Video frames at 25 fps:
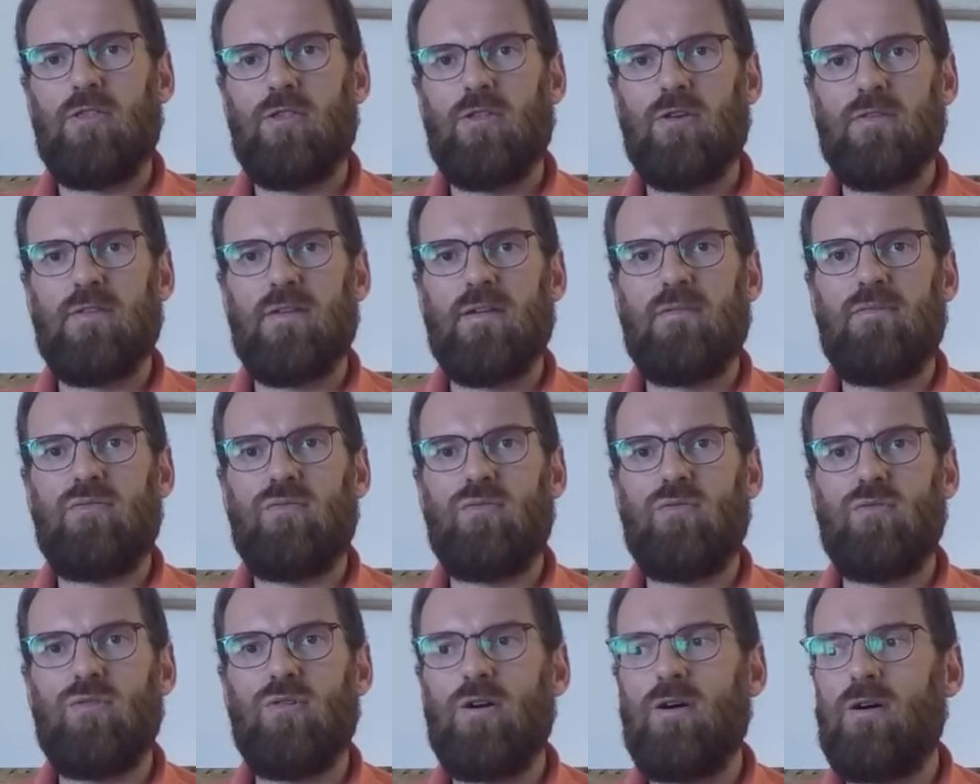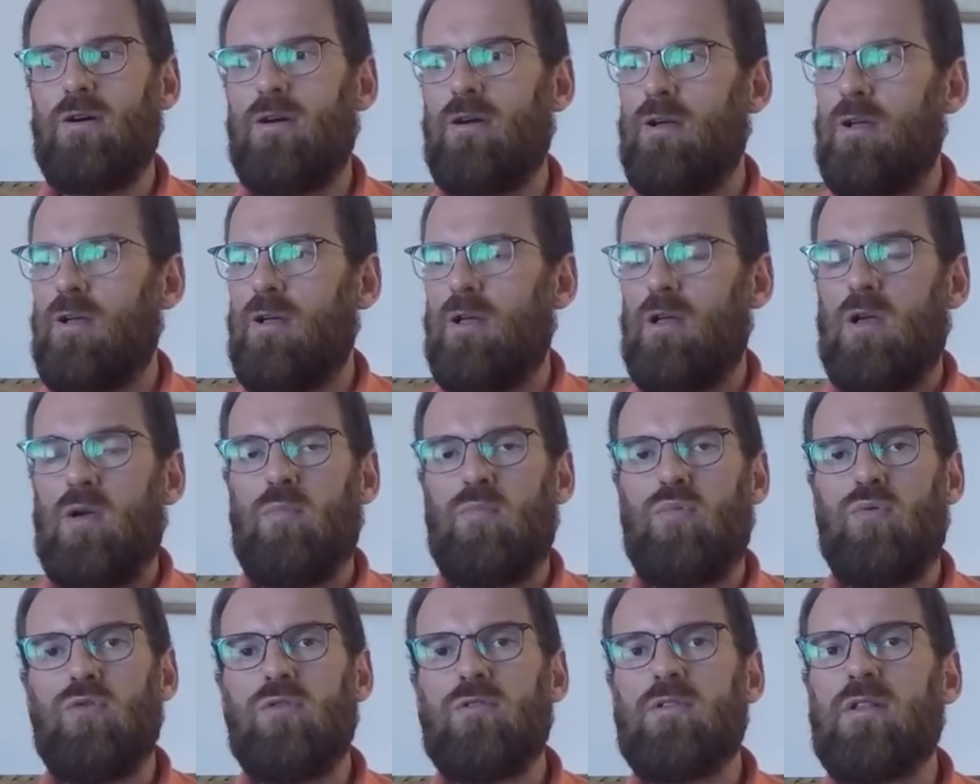dans un four
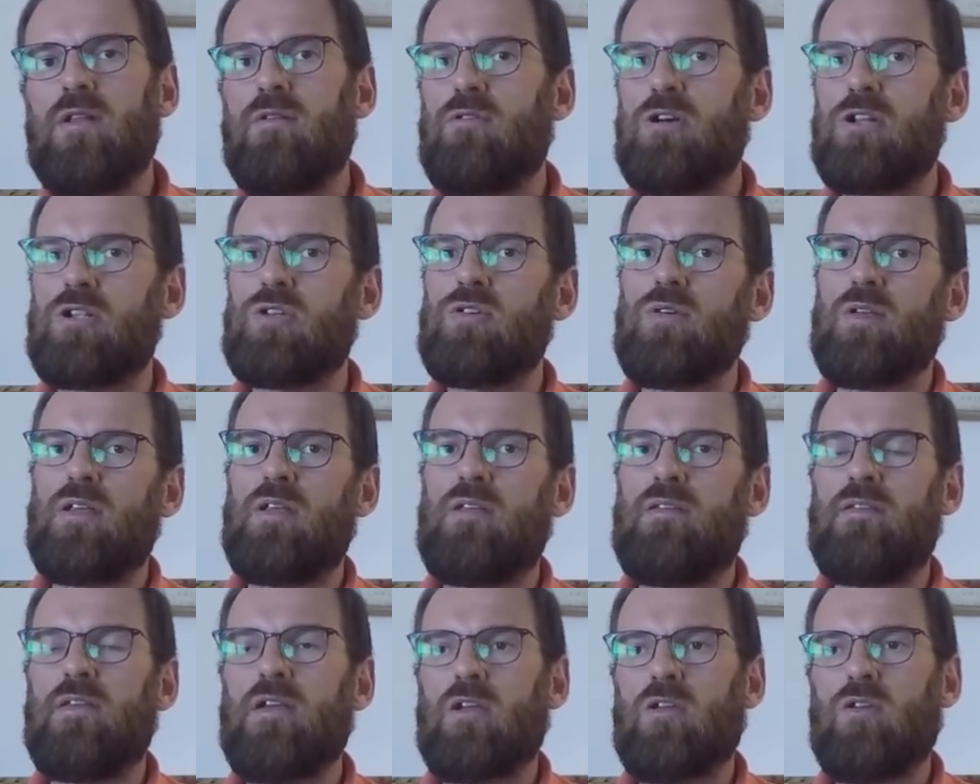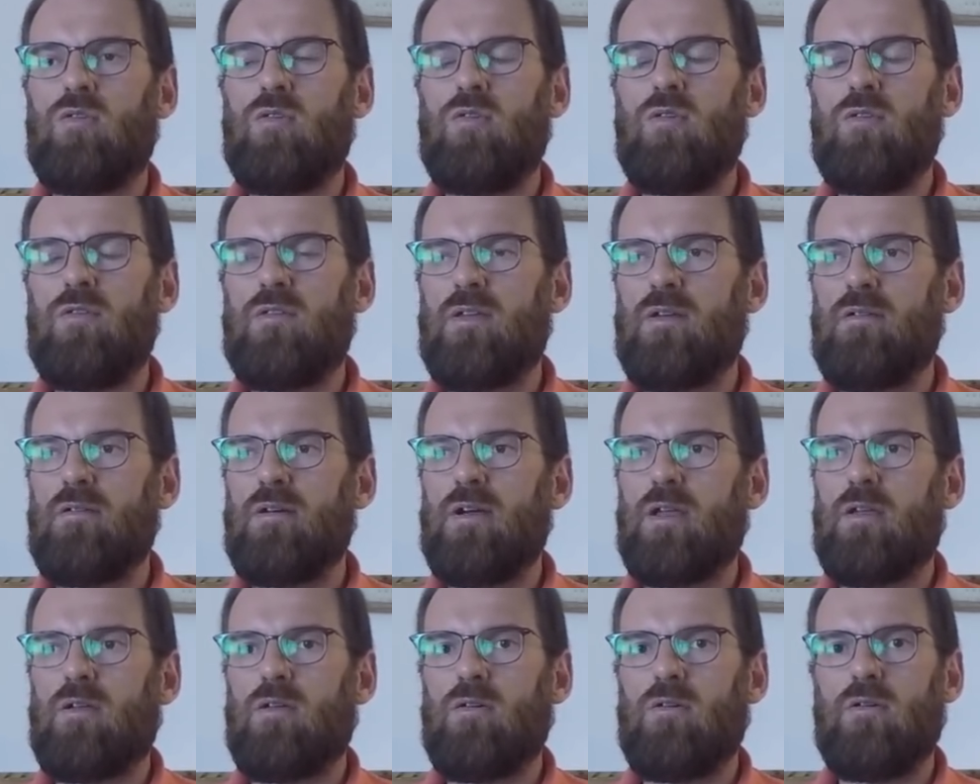plus les voitures qui circulent, c'est
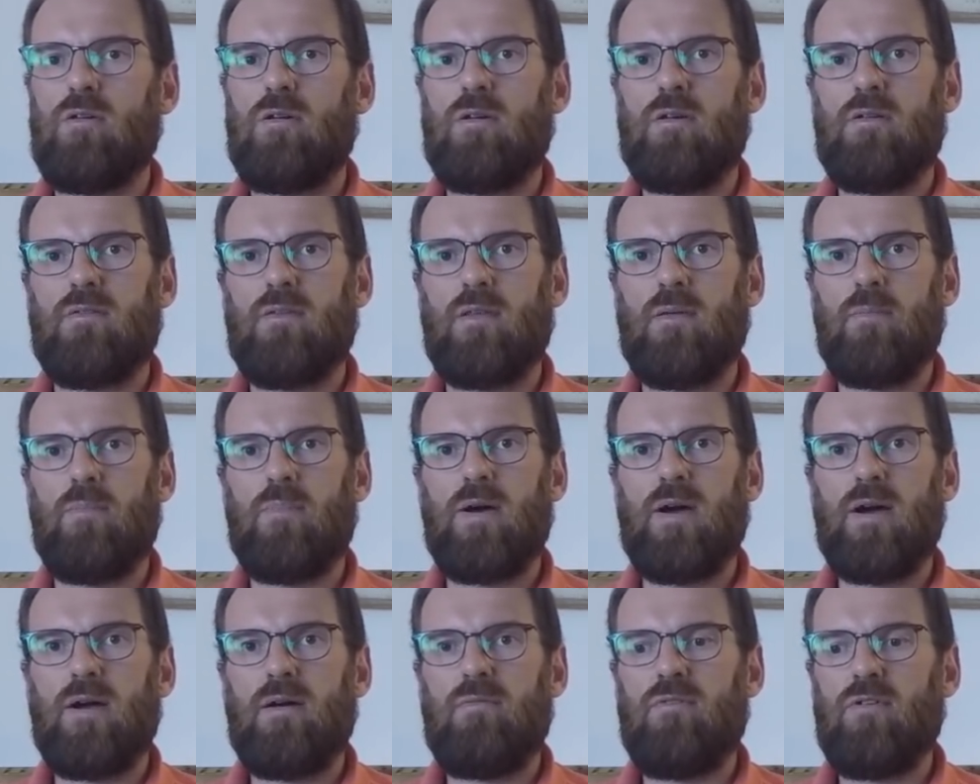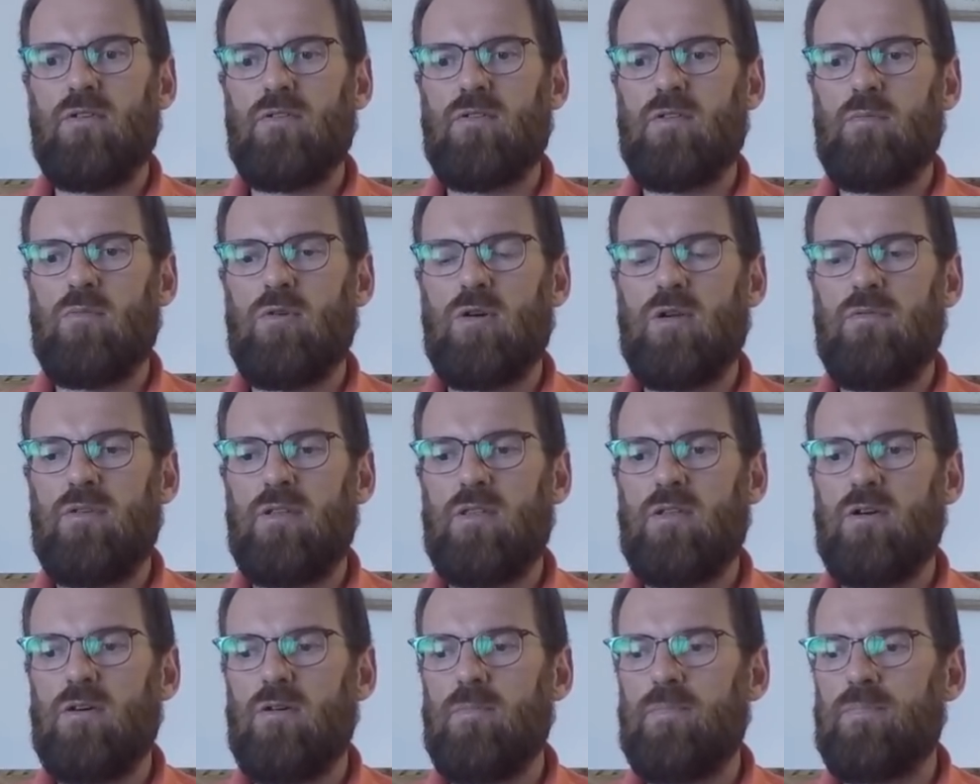vrai que c'est pas forcément
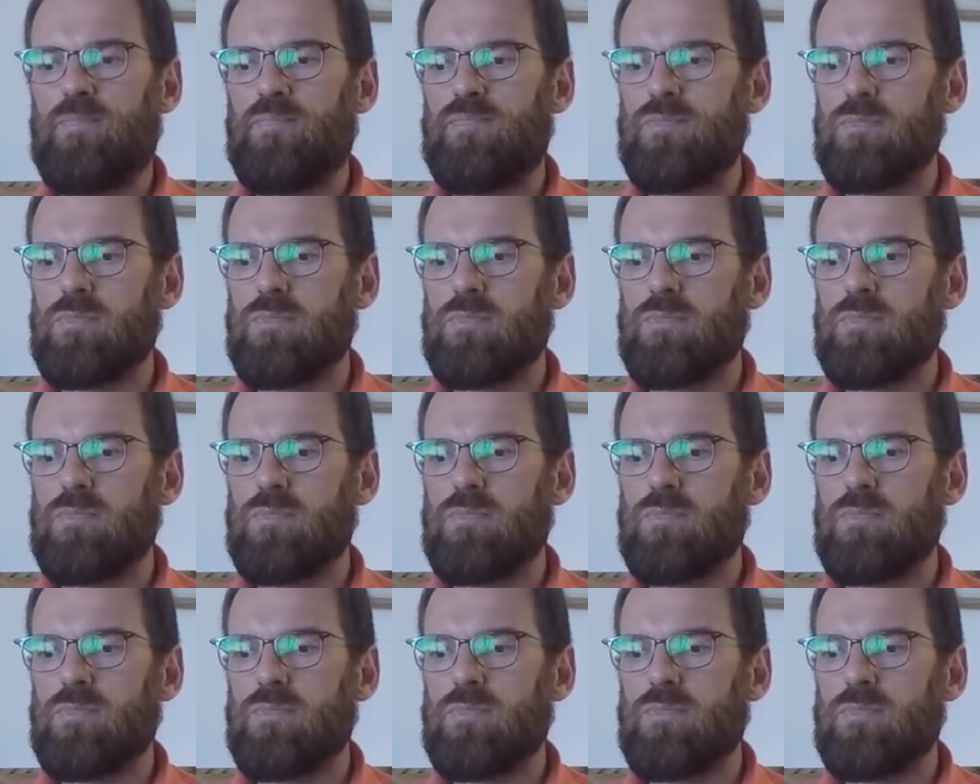évident.